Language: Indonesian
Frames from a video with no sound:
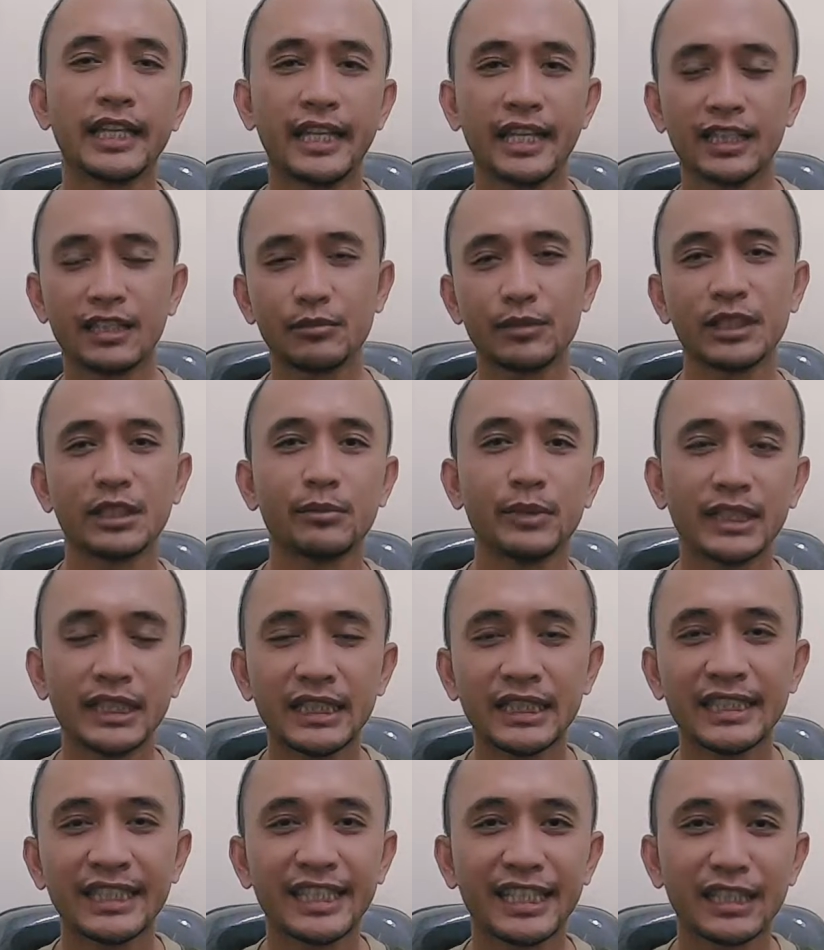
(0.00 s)
Ya
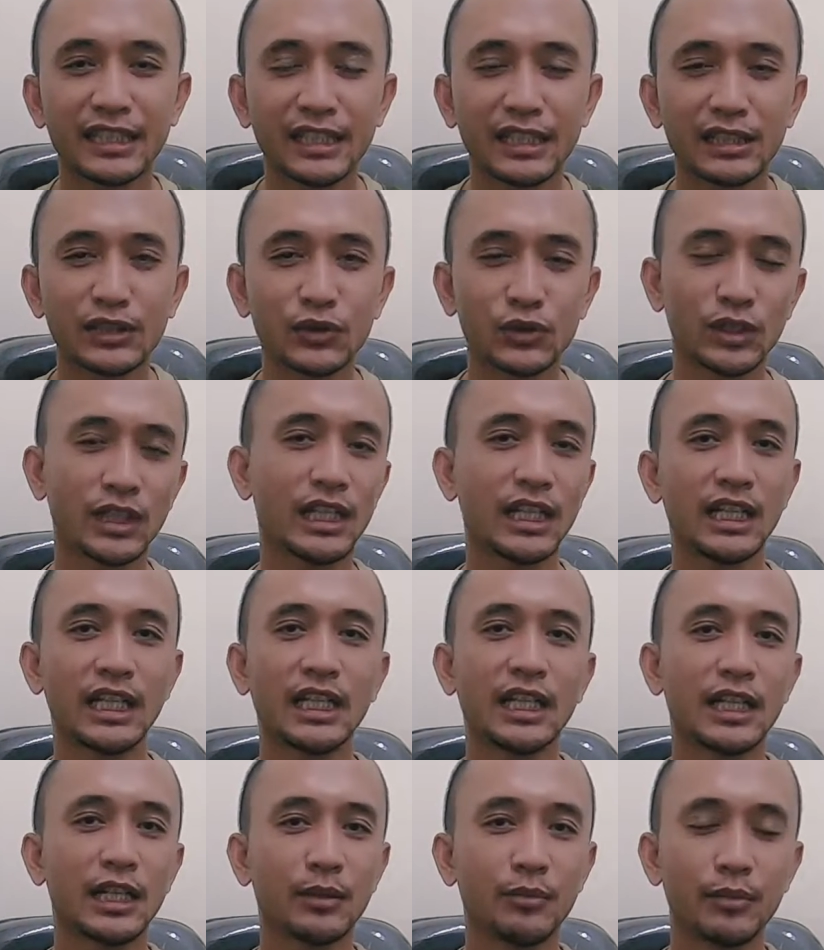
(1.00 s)
teman-teman, kita
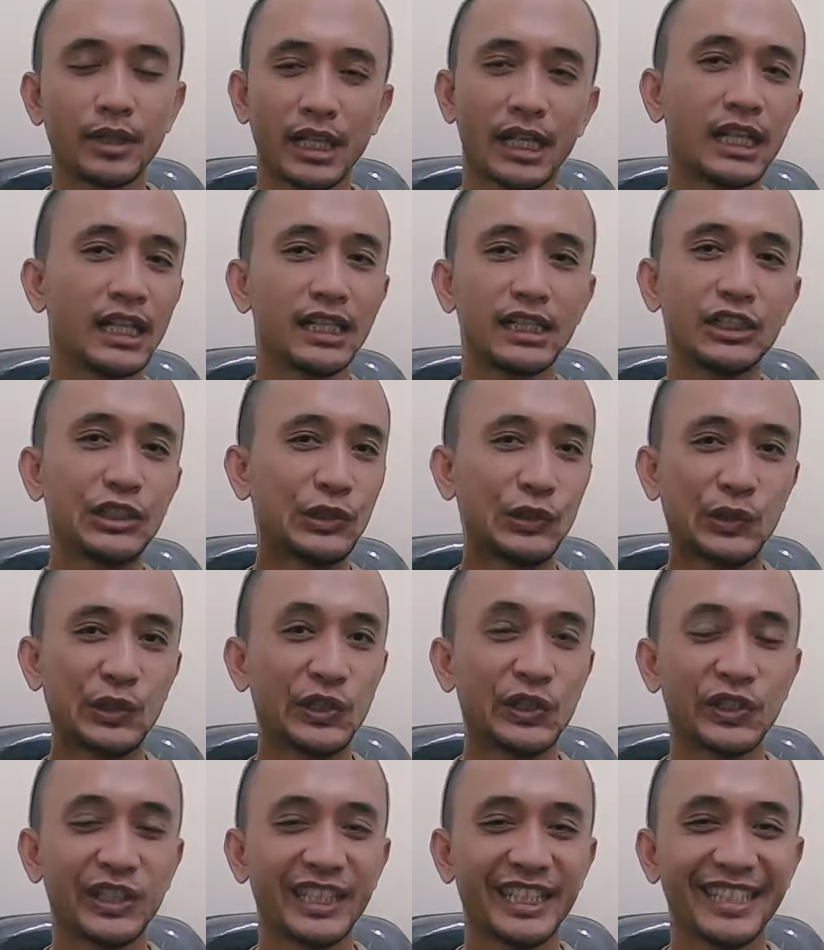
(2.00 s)
sudah berada di
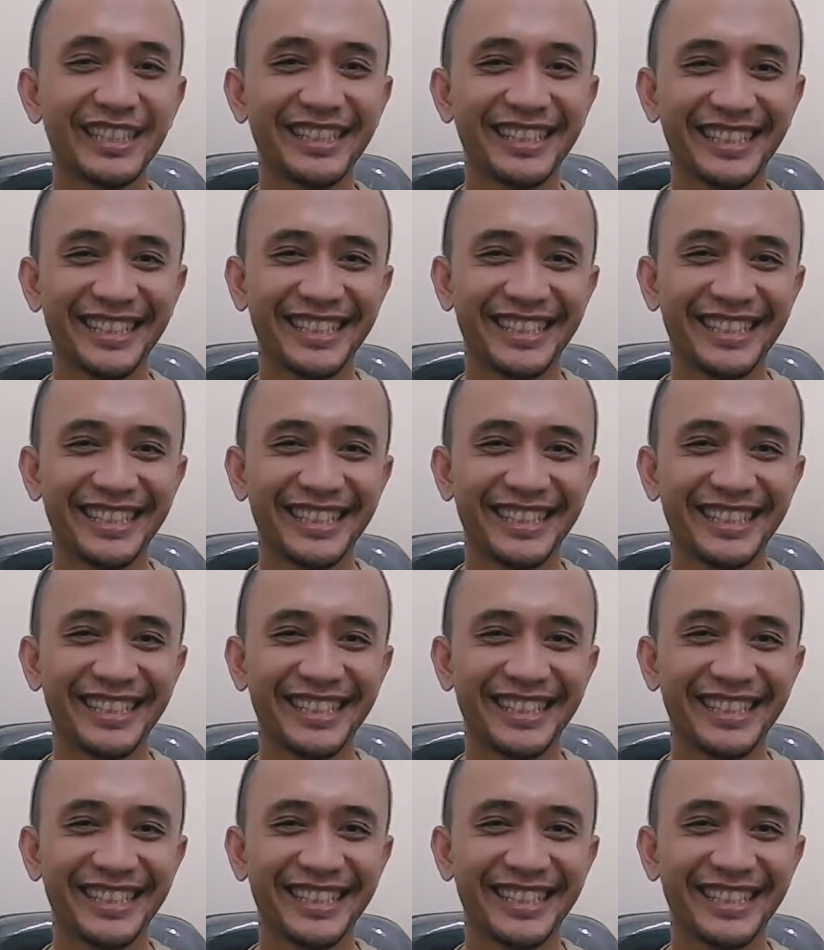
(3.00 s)
studio ini.